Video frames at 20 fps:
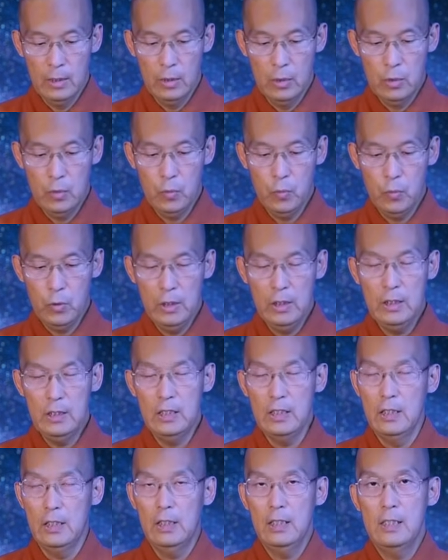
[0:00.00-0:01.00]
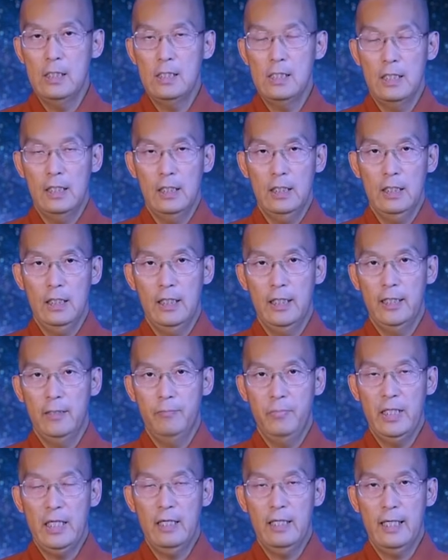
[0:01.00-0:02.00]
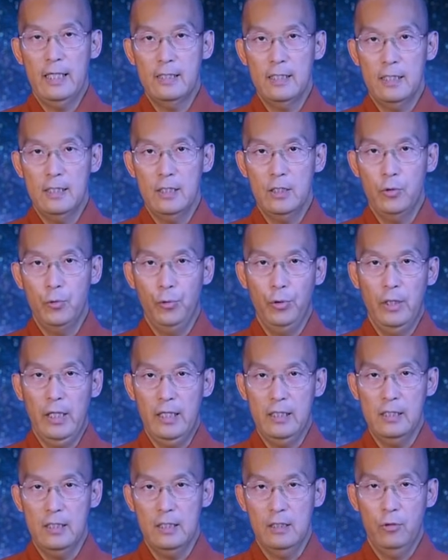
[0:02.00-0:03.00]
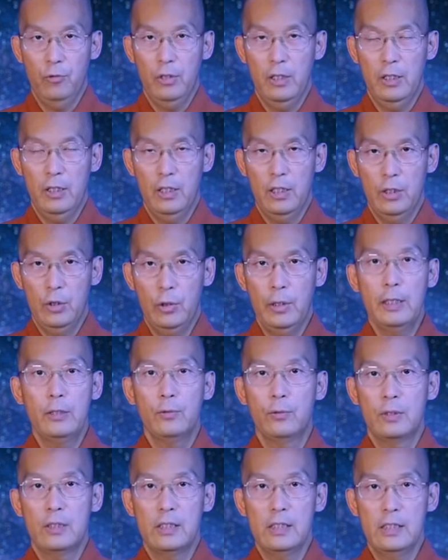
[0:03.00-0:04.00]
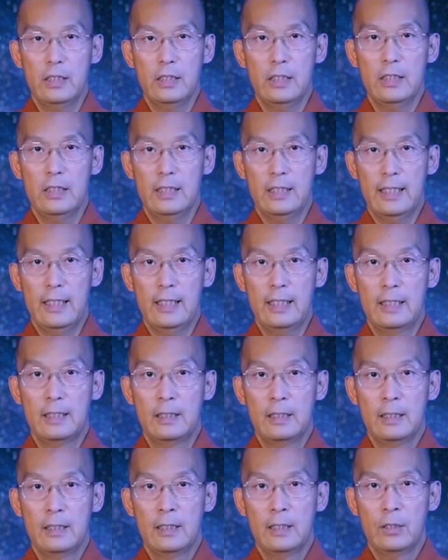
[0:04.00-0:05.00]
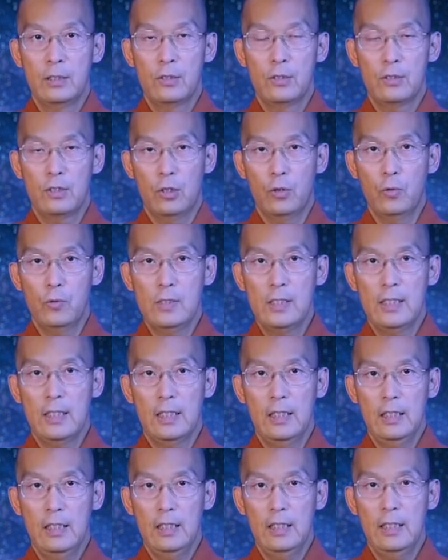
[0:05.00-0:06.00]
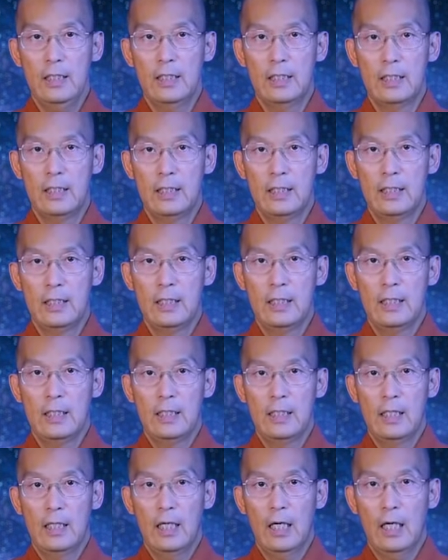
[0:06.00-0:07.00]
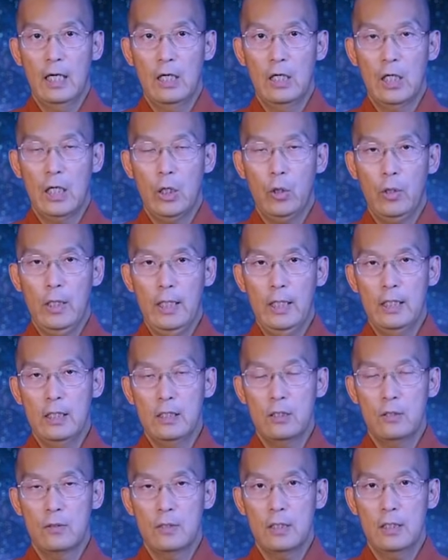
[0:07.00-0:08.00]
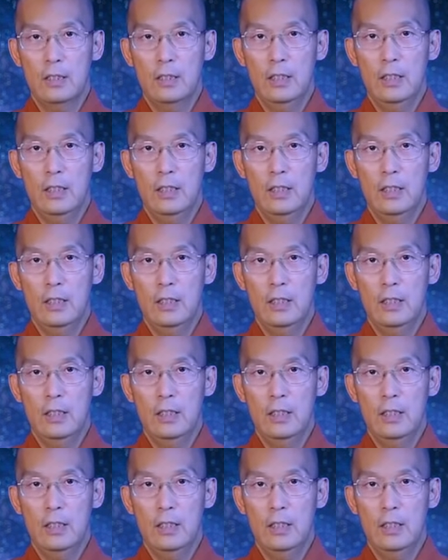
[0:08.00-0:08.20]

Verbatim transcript: 注意警惕自己的意业，不要养成这种遇难则退、退堕的习性。这样，守护自己的意业，好快乐从这个